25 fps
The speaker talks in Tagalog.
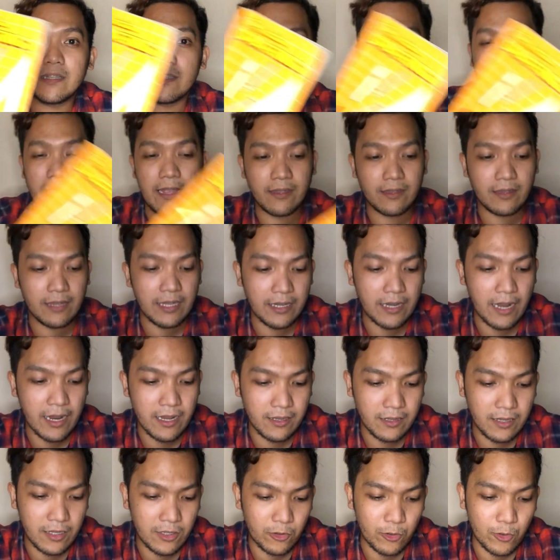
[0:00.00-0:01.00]

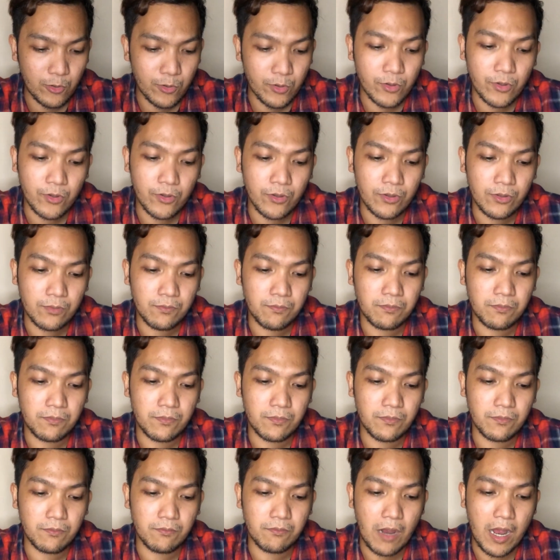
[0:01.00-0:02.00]
1992
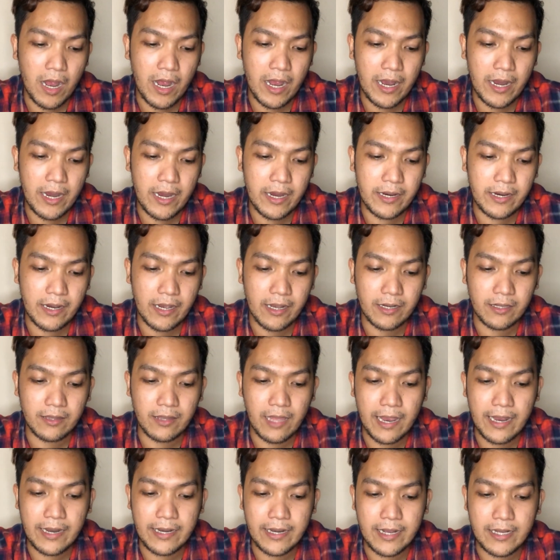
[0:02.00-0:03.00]
by
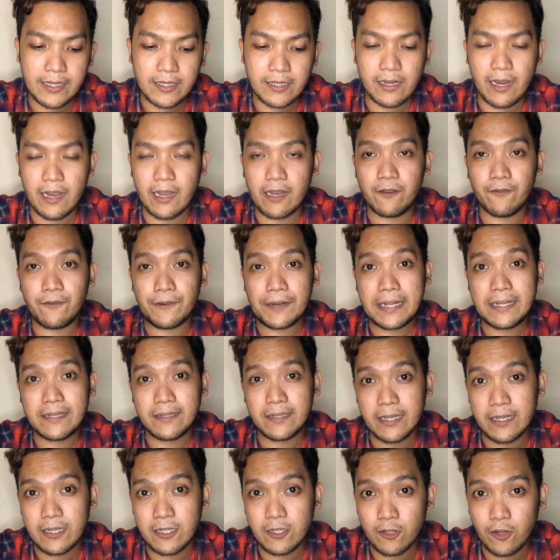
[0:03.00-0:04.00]
Cardenas and
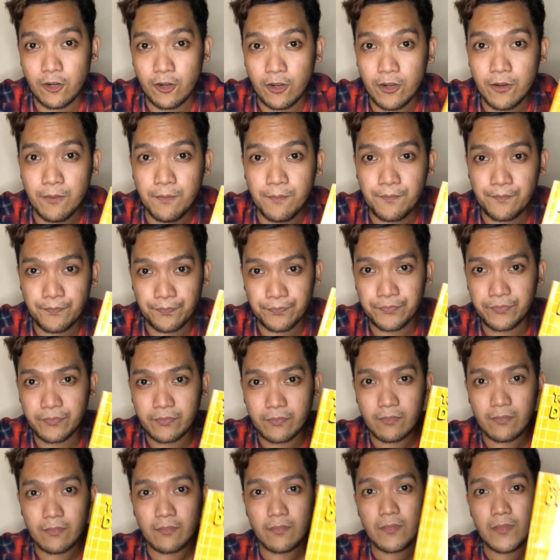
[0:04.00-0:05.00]
Francisco.
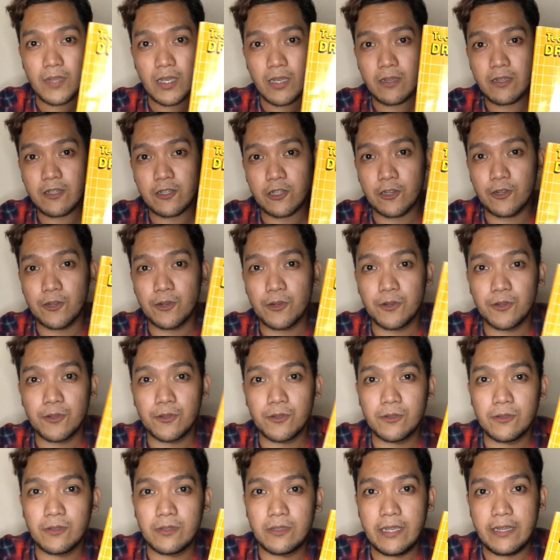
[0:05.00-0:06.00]

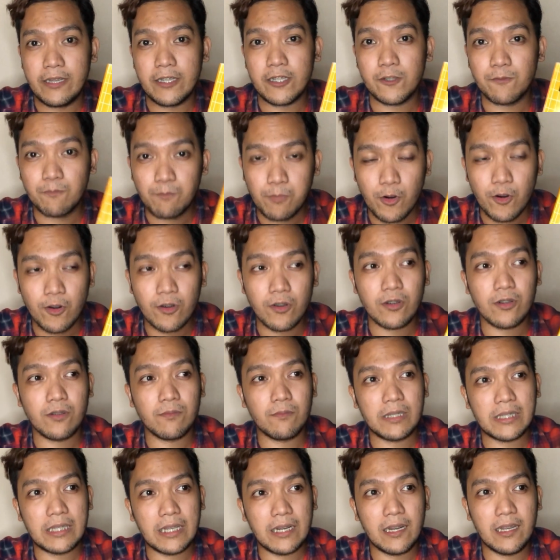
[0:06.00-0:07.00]
So, this book,
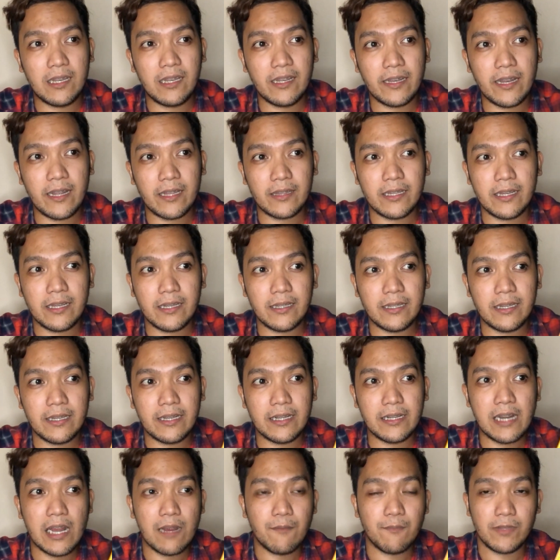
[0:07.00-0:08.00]
matagal na nating
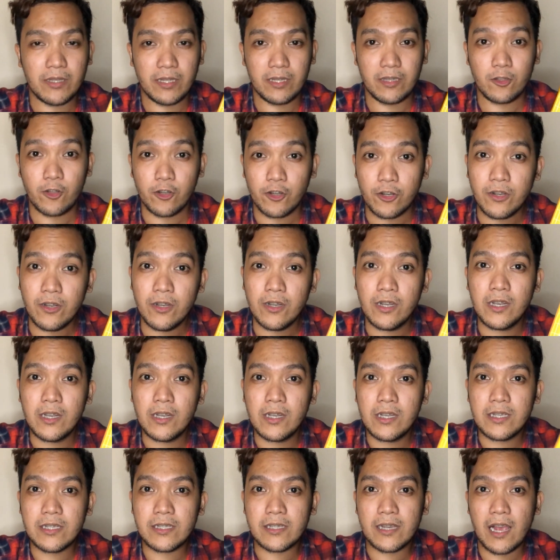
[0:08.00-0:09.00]
ginagamit ito
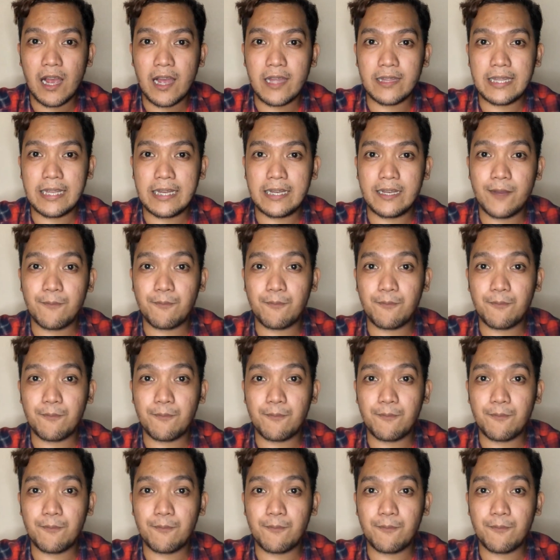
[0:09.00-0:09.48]
sa ating